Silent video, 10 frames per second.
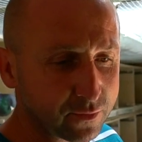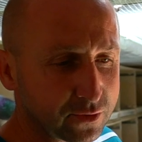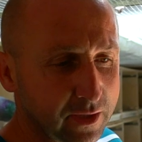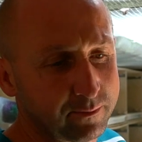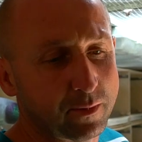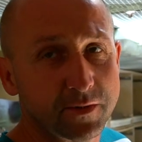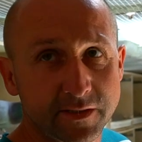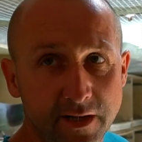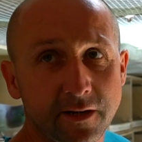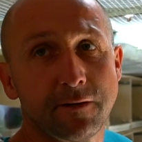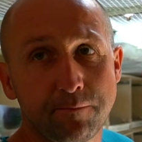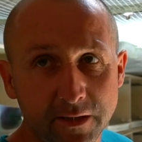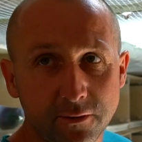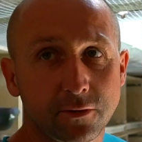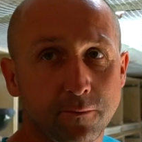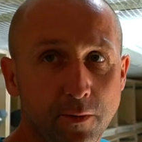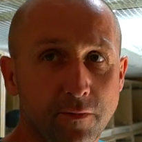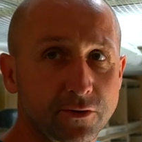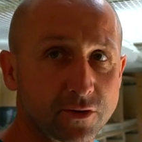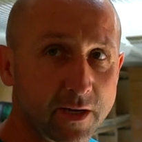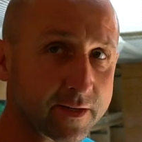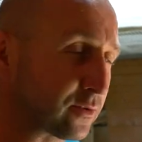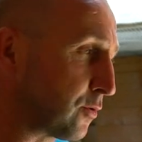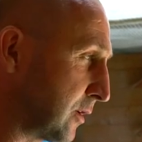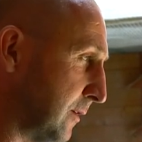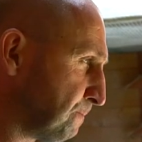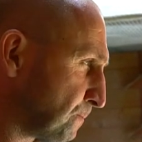w oddziale, bo mi zegar wypadł, no to prowadzi, ja jest drugi.